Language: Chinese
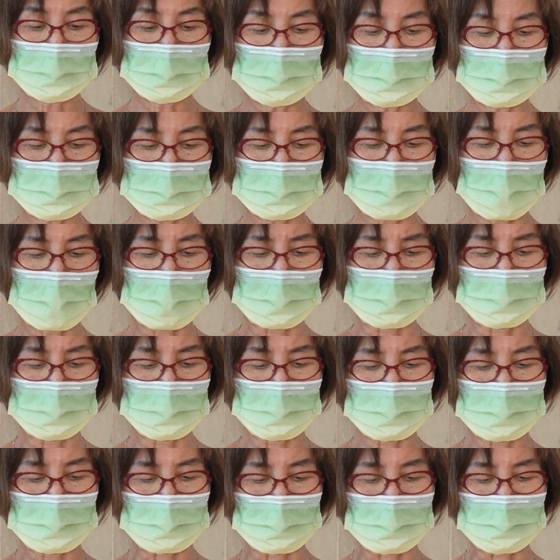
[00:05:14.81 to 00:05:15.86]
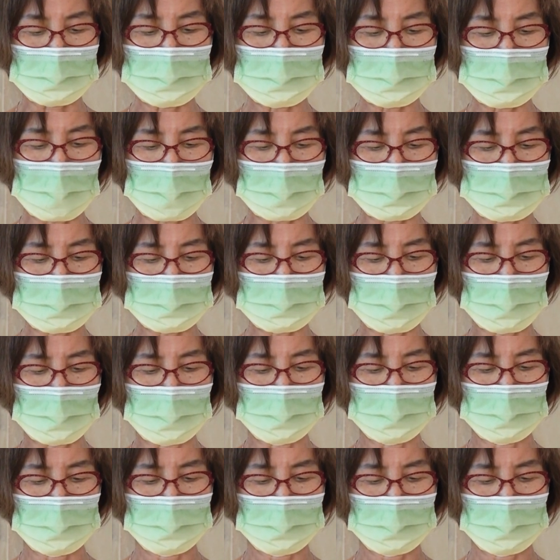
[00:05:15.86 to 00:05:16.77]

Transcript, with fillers: 钉在十字架上。